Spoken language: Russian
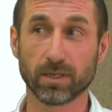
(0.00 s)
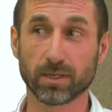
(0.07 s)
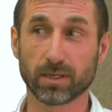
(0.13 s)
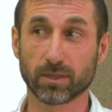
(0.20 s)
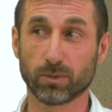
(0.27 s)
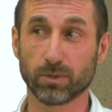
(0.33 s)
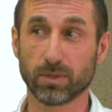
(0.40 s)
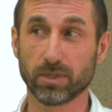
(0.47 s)

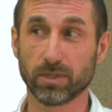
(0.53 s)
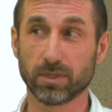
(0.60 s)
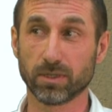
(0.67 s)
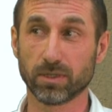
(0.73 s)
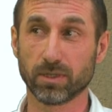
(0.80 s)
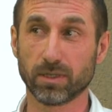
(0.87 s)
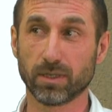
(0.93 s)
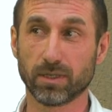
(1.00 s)
которые
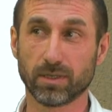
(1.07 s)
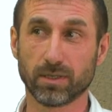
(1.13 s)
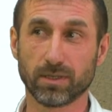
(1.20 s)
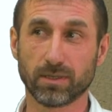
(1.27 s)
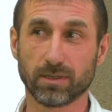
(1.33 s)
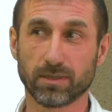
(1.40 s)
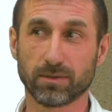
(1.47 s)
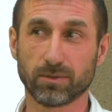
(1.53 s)

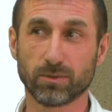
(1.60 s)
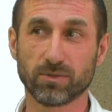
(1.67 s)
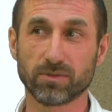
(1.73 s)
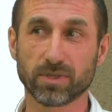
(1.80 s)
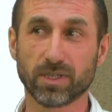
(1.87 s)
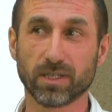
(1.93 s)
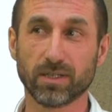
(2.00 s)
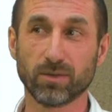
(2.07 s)
ну, не
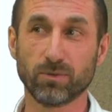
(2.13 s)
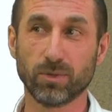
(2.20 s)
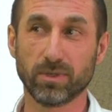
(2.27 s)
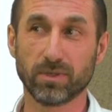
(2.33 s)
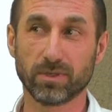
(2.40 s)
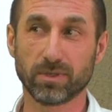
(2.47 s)
всегда довольны